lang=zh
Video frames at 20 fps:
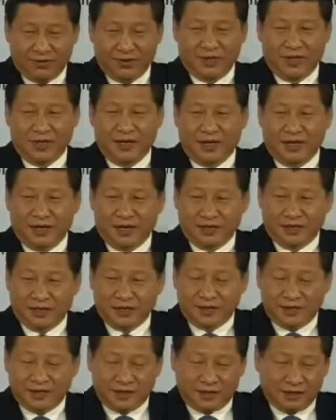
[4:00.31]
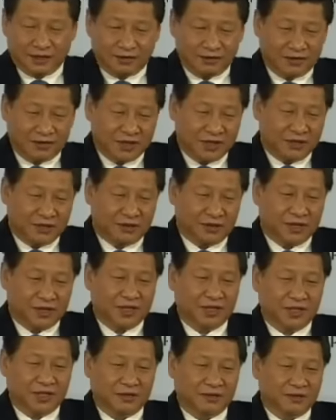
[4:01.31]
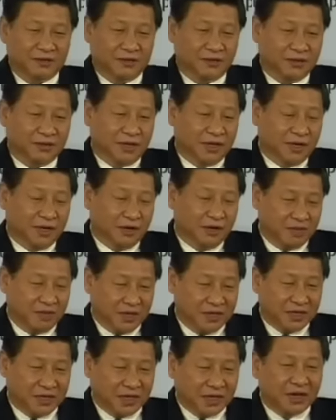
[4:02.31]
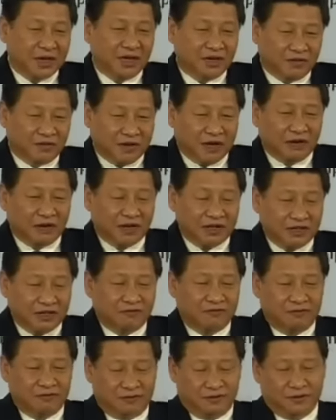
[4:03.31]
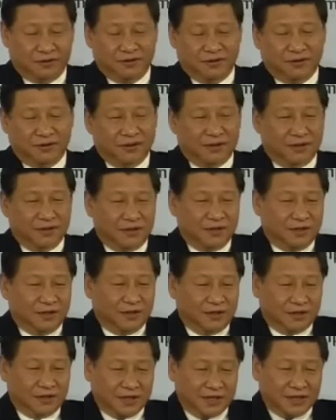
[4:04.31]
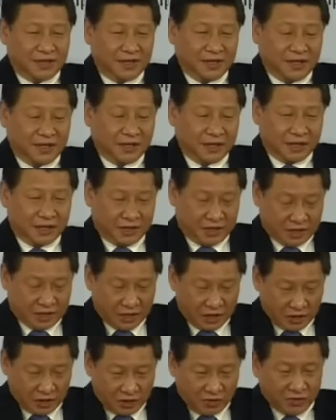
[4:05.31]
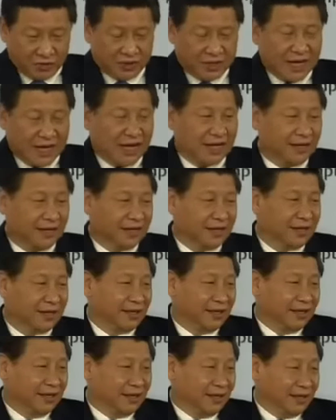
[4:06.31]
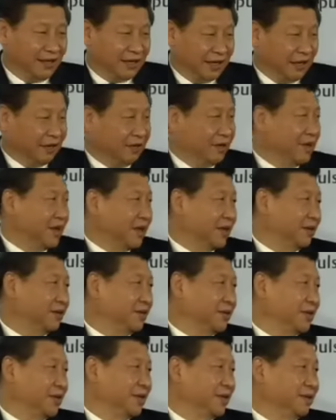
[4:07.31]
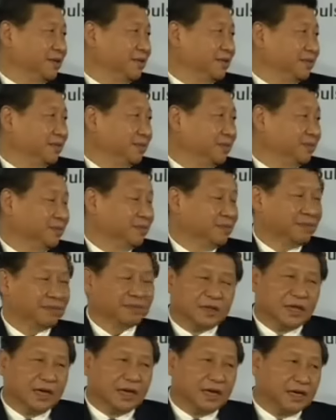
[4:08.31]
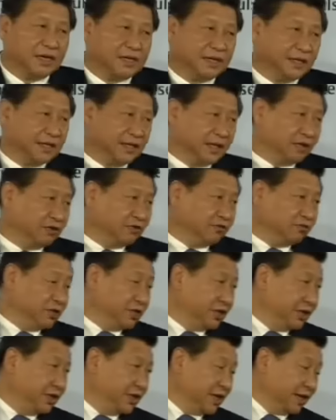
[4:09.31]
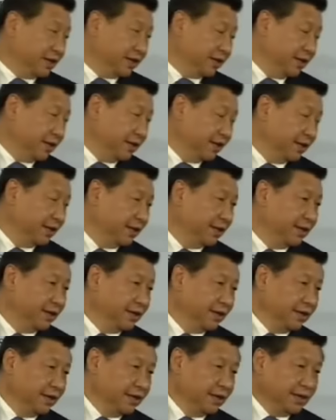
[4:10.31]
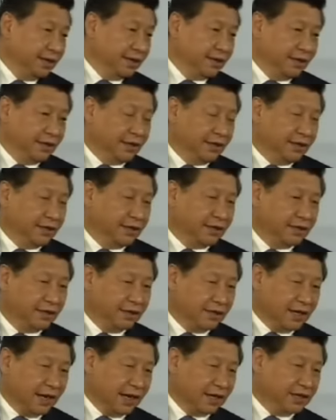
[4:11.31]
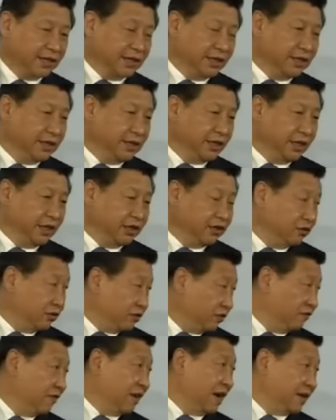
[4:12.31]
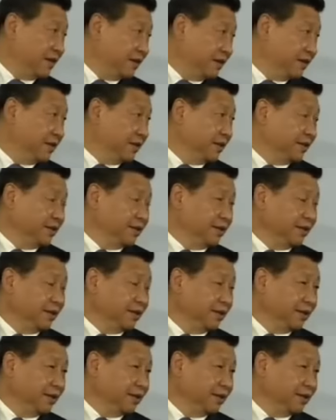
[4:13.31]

用，这次提出起决定性作用，并且更好的发挥政府作用，这是一个很重大的理论上的决定。当然，正像主席讲到的。市场经济就是法治经济，